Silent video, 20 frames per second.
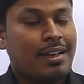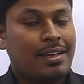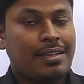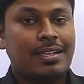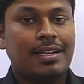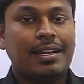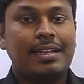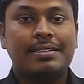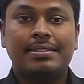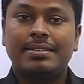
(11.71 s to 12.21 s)

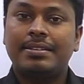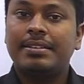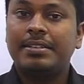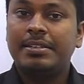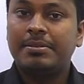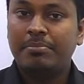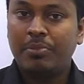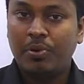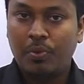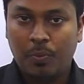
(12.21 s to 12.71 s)
இந்த லெசன்
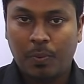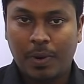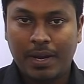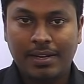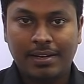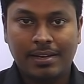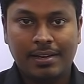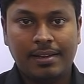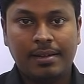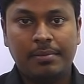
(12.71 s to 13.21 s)
நம்பர்
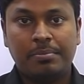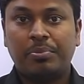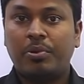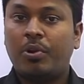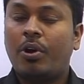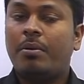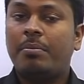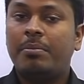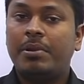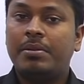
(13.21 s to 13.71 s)
ஒனில்
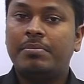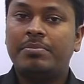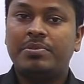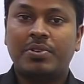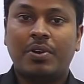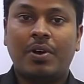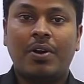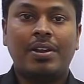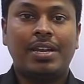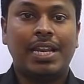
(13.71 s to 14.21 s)
ப்ராப்ளம்ஸ்
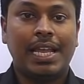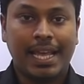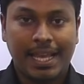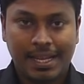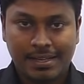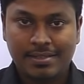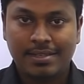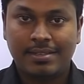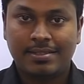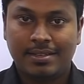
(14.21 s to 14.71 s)
ஆன்
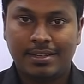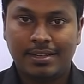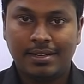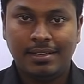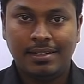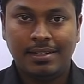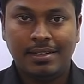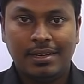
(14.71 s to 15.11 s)
ஏஜஸில்